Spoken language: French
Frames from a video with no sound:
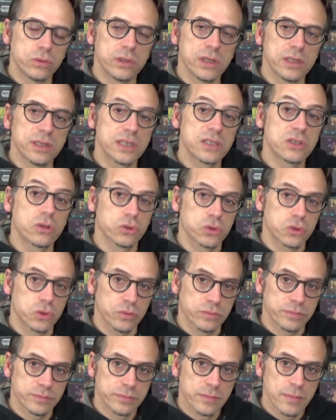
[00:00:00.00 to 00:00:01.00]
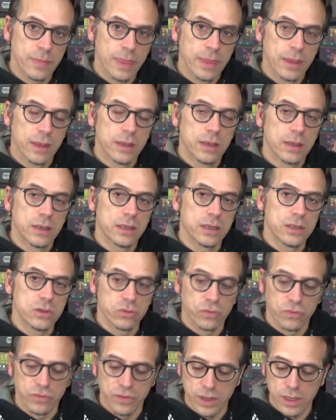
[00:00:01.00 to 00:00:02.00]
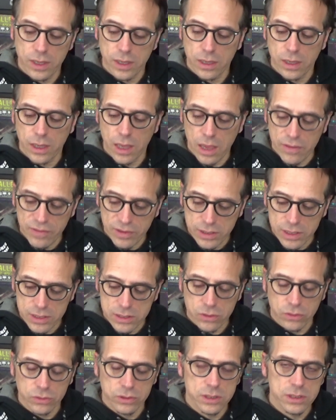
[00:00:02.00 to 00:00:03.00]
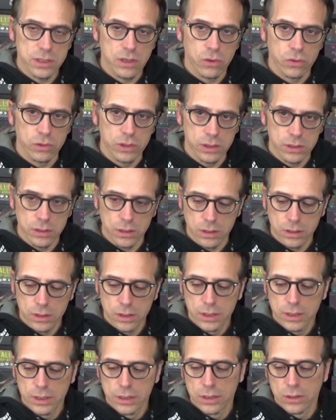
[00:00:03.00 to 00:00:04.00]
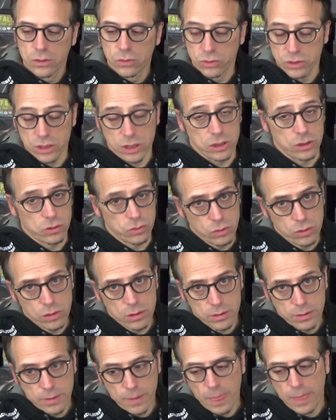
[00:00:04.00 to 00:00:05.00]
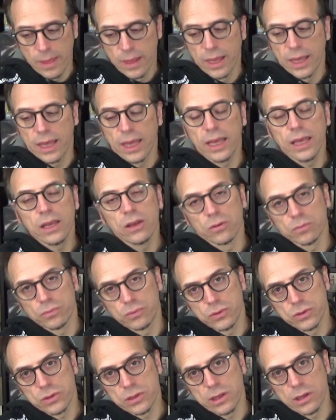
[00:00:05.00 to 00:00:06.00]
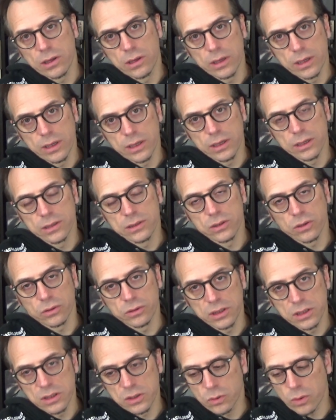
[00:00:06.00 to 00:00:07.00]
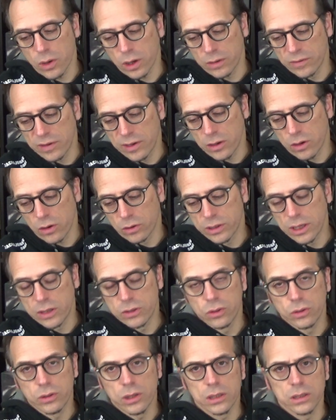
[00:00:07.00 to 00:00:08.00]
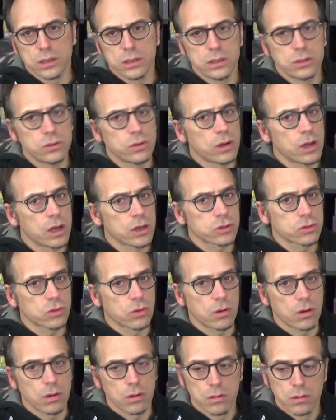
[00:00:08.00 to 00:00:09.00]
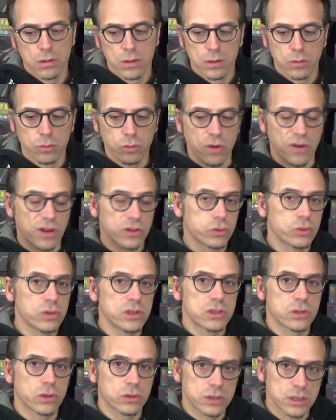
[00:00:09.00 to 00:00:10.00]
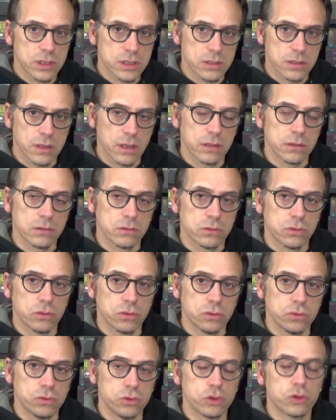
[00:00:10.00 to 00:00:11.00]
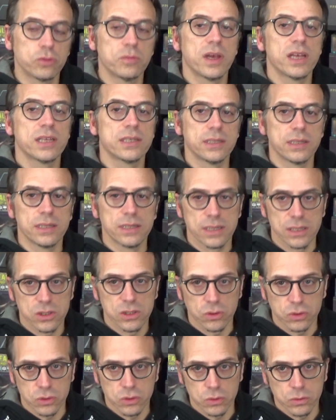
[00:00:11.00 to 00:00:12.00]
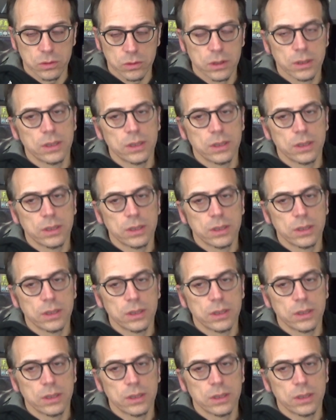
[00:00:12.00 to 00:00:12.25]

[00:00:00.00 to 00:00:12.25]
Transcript: les extensions. Ils ont fait avec les standees un all-in, donc ça c'est cool. Et en plus, les standees sont arrivés en add-on à 10 dollars, je crois, pour avoir tous les standees du jeu de base et des extensions.